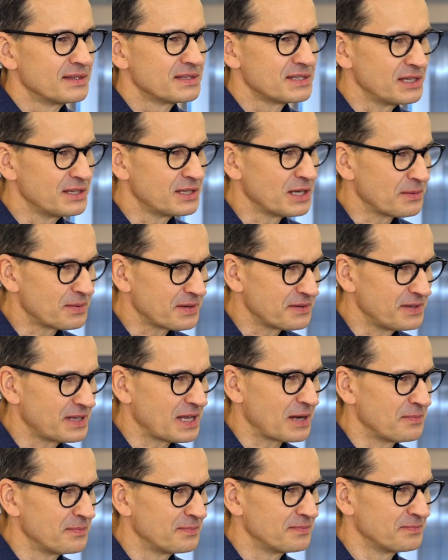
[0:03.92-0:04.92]
Dzień dobry,
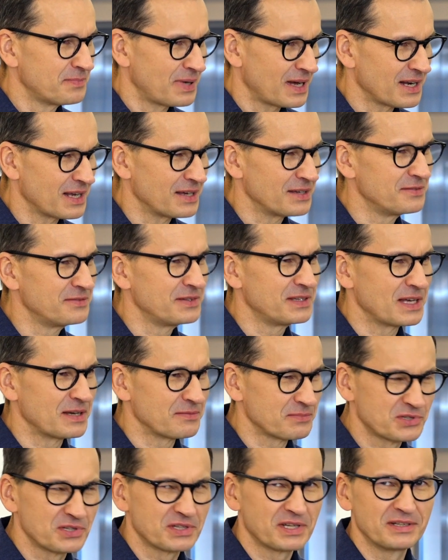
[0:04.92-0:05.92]
witam pana i
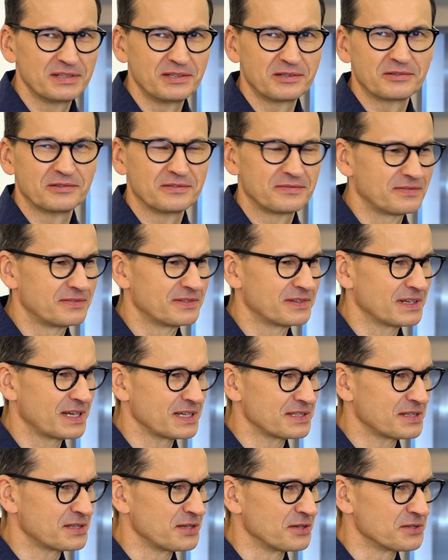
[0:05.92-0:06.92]
witam czytelników
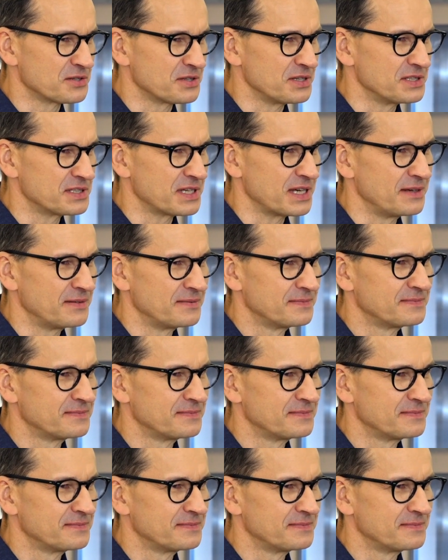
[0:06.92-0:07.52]
Gazety Olsztyńskiej.